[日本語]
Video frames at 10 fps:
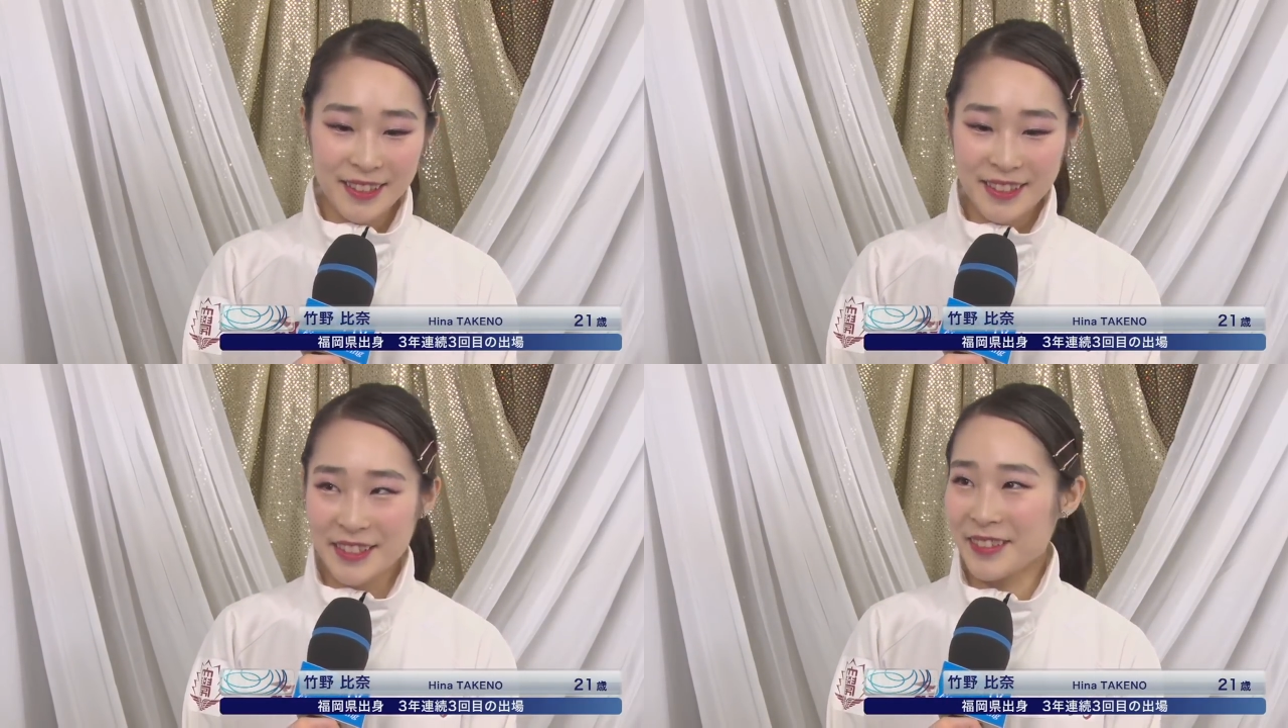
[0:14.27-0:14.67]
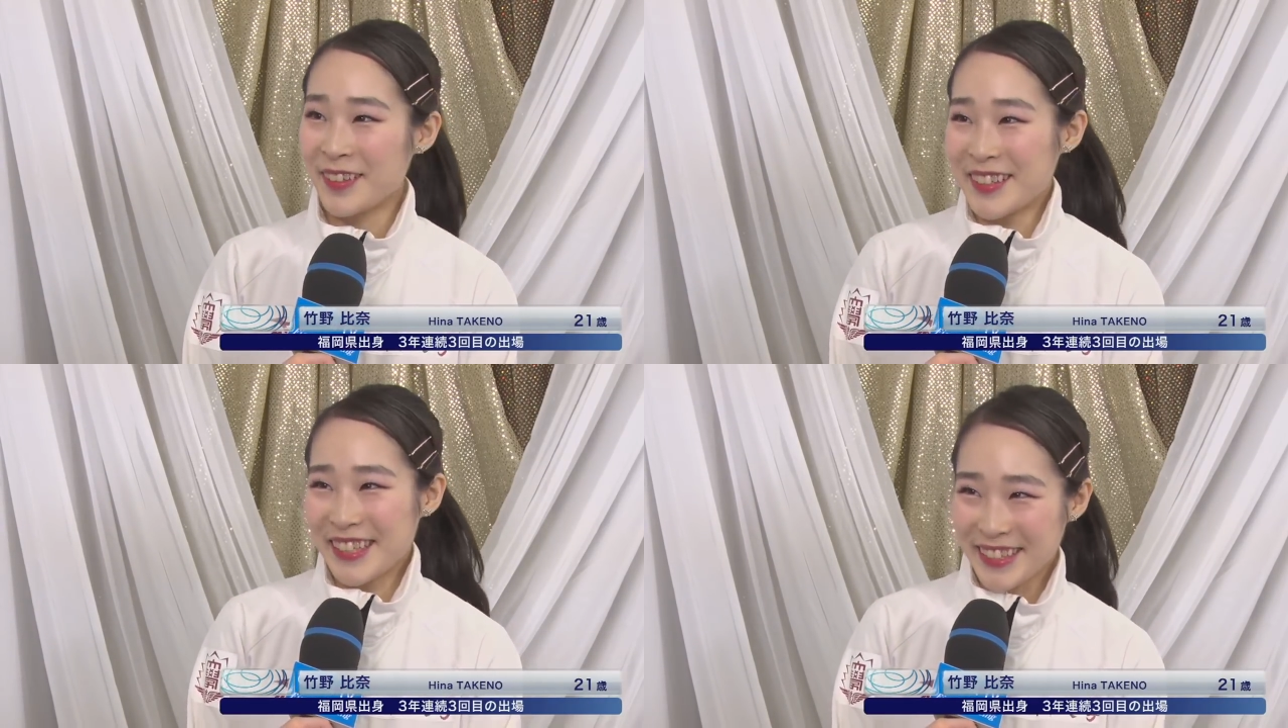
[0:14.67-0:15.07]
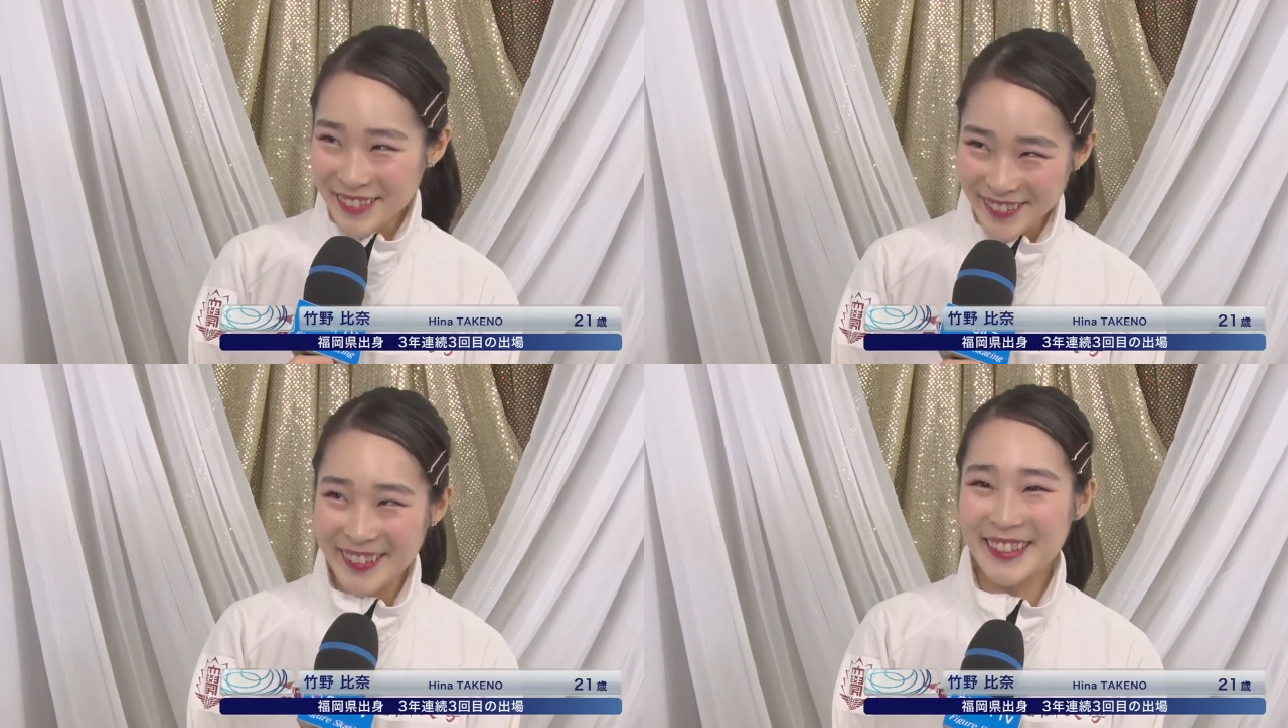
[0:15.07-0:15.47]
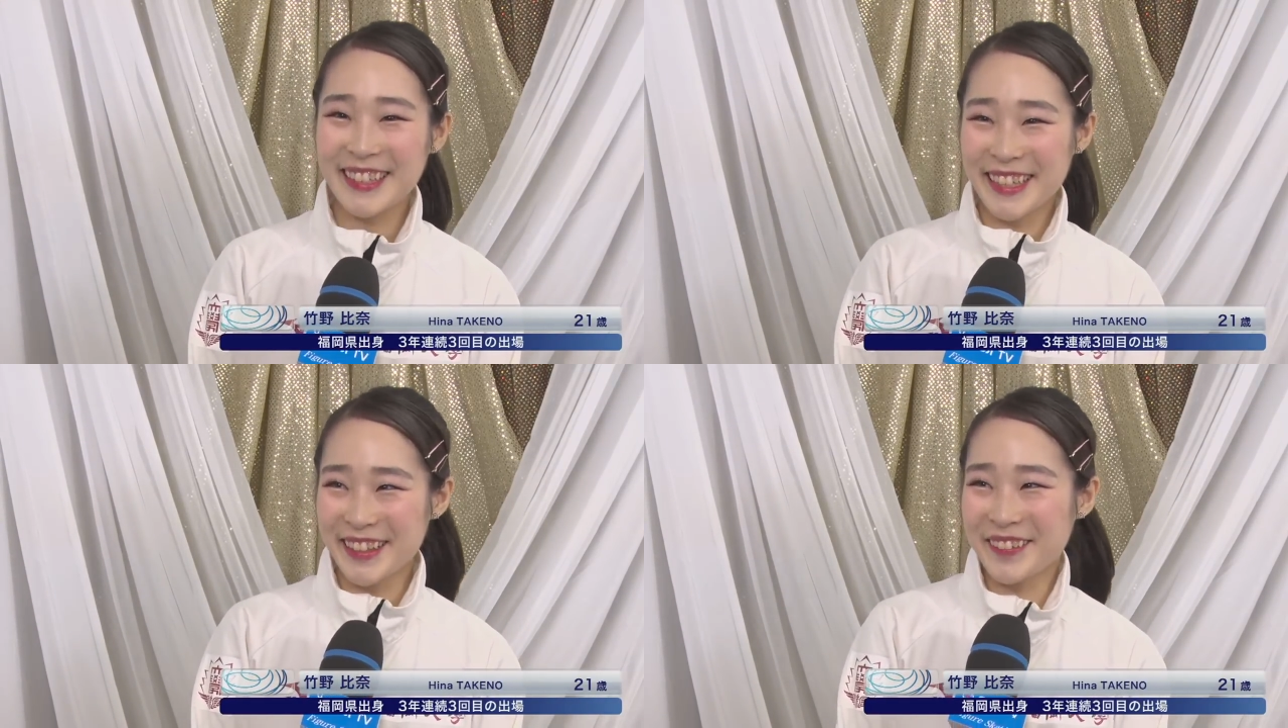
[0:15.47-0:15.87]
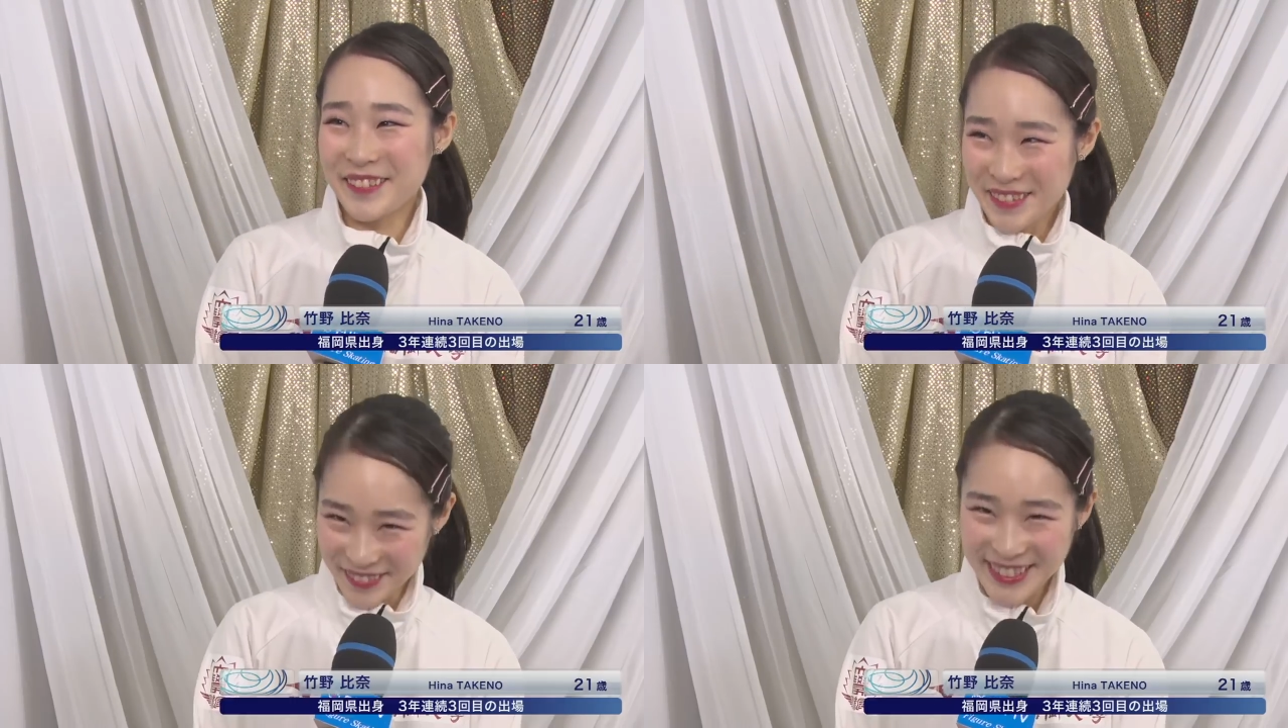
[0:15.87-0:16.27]
一番で良かったなって
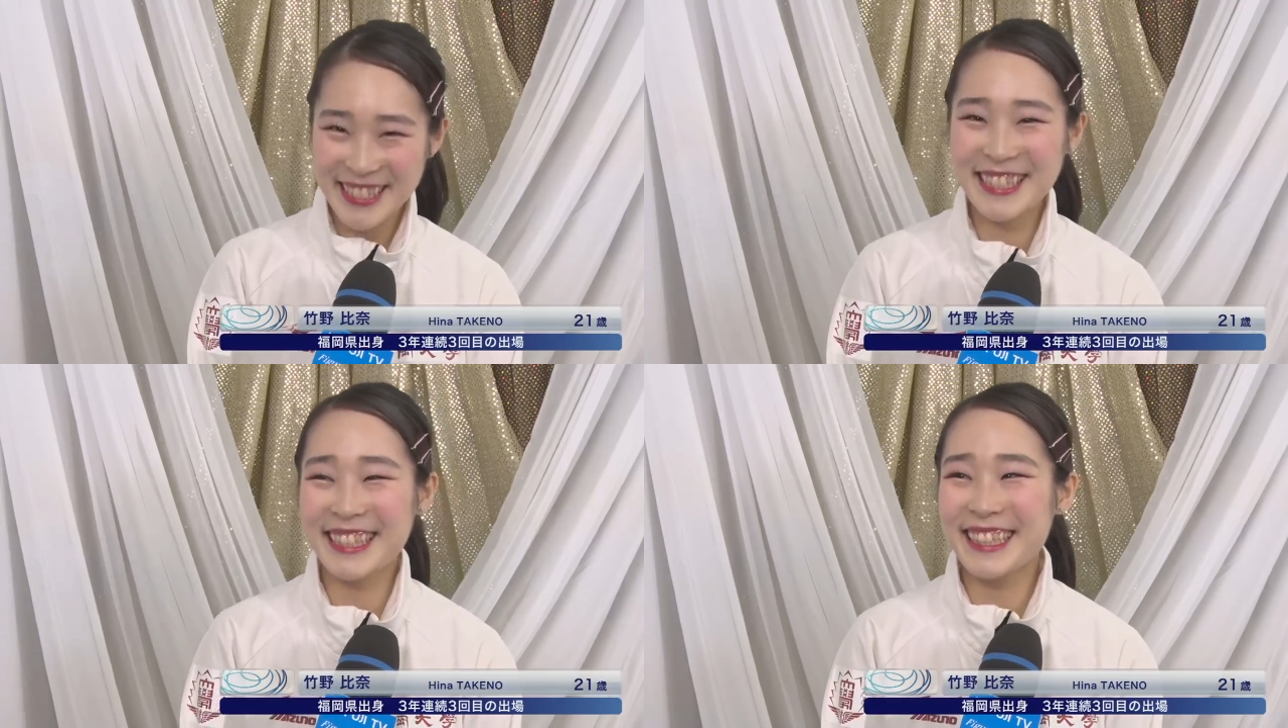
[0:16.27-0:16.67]
思います。